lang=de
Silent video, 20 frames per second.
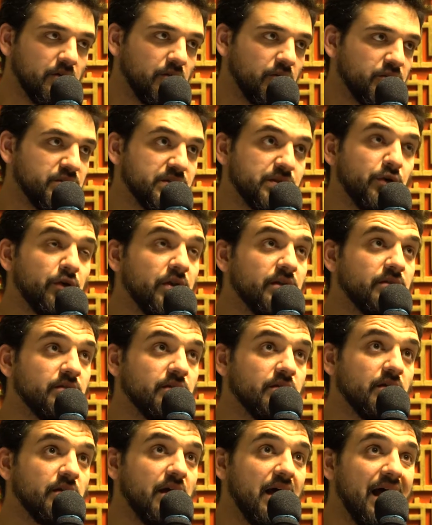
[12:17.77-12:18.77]
Und
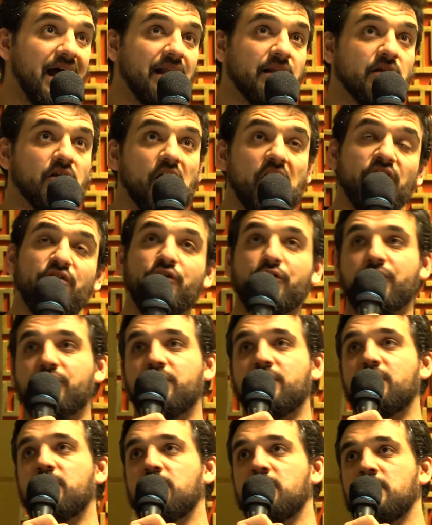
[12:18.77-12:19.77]
Surat al-Qadr
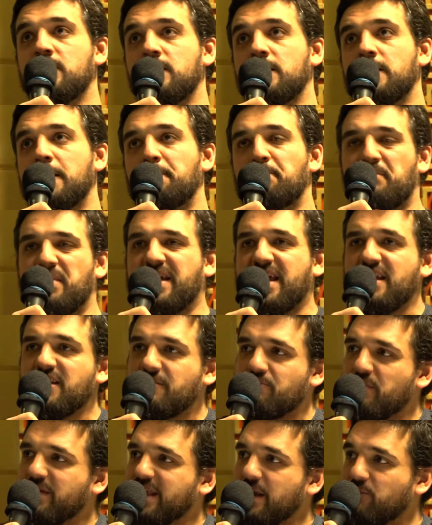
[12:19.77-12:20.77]

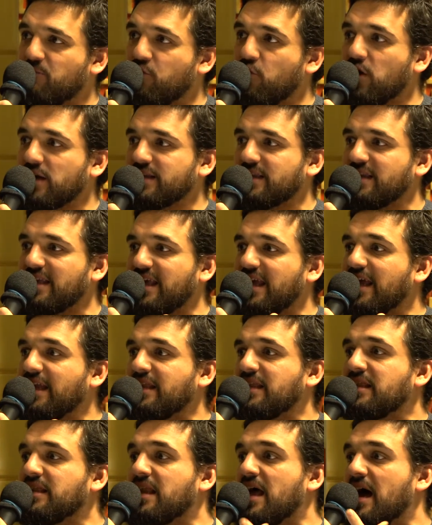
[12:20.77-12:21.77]
beginnt mit den Worten
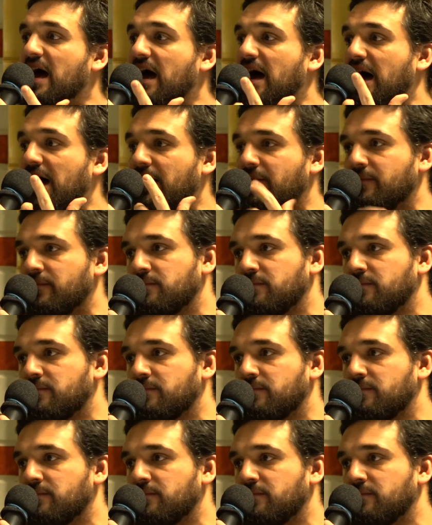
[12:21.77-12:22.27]
Inna.